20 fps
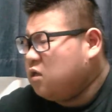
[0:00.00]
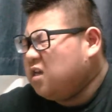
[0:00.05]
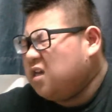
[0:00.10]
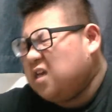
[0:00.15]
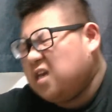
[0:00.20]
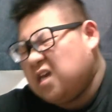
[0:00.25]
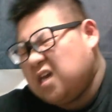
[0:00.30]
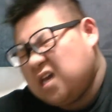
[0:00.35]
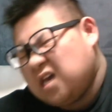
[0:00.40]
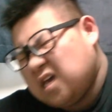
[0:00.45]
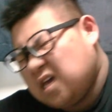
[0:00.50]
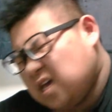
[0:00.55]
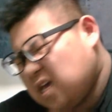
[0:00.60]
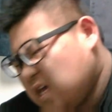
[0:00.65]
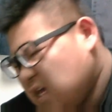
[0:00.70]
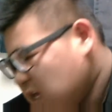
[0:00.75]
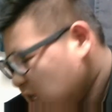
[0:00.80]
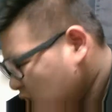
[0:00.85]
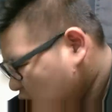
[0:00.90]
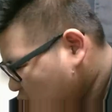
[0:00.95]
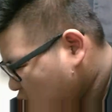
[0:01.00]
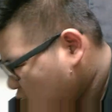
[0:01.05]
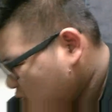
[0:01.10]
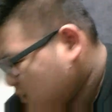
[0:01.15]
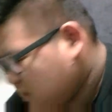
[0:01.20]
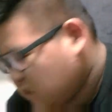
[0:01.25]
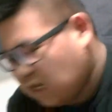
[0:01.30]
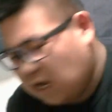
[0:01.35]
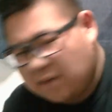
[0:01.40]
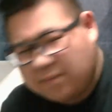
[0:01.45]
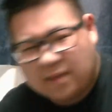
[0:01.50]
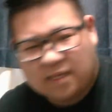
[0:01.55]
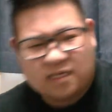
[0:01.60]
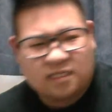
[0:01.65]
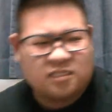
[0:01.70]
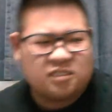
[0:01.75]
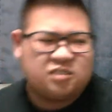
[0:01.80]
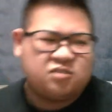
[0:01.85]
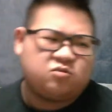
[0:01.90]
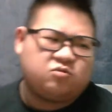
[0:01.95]
えー、俺喋
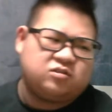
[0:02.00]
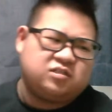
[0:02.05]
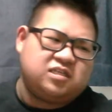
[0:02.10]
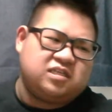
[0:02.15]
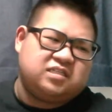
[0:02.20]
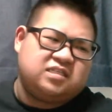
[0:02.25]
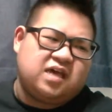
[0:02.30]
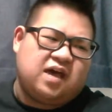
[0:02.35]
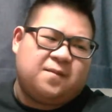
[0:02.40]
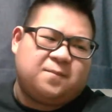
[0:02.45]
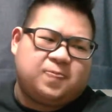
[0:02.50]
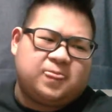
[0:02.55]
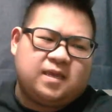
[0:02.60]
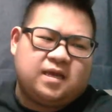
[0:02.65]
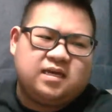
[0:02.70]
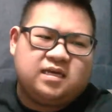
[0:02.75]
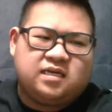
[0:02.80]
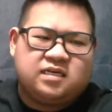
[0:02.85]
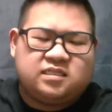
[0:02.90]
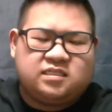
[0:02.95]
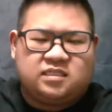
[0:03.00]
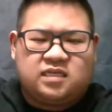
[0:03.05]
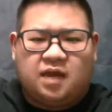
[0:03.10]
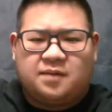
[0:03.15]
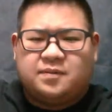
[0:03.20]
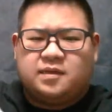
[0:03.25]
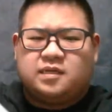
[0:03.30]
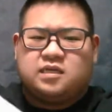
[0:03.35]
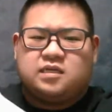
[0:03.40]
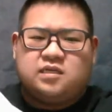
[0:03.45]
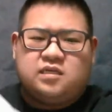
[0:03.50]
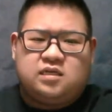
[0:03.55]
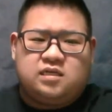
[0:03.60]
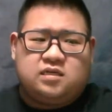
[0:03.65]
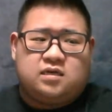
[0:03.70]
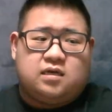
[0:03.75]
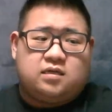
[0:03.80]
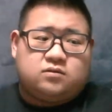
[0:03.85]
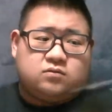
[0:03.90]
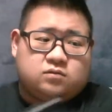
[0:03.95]
り師としてさ、喋り
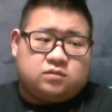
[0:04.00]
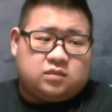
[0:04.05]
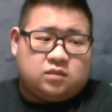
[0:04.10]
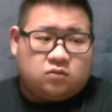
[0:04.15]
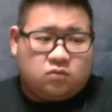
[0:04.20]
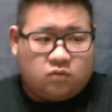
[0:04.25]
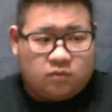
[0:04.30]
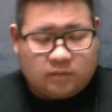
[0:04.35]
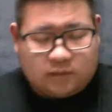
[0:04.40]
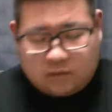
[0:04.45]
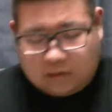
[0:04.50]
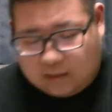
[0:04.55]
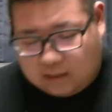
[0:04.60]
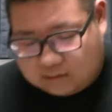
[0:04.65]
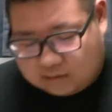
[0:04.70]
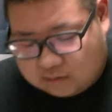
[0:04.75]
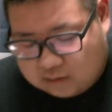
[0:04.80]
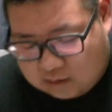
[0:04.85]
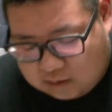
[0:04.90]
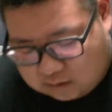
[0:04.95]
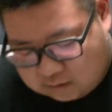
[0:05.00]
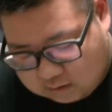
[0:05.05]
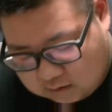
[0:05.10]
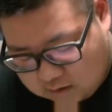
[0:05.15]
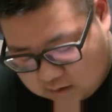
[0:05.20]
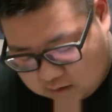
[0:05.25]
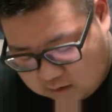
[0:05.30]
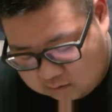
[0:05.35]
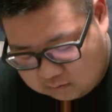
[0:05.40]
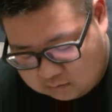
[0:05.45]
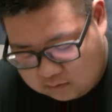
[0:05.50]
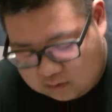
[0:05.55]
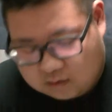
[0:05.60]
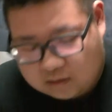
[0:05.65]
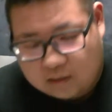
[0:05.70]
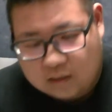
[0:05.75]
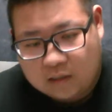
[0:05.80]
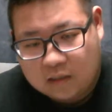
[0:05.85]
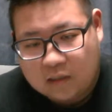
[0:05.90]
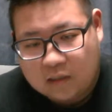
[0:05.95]
人間として脳みそ活性化していかないとなんか、